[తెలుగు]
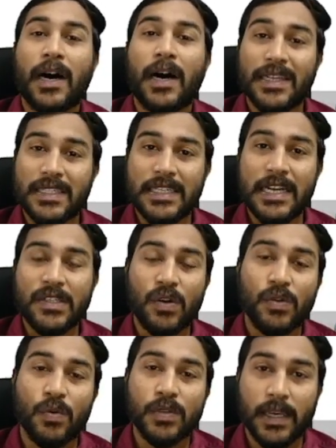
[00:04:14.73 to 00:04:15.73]
అదర్
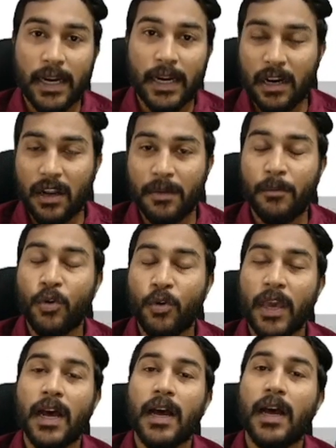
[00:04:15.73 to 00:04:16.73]
స్టేట్స్లో చూసే అంటే
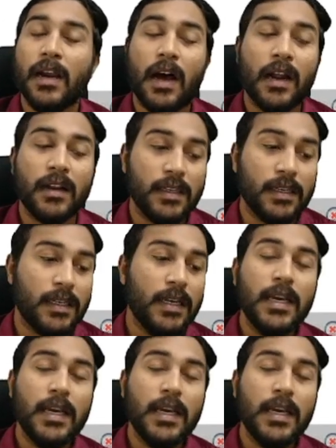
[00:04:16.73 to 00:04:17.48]
ముఖ్యంగా నార్త్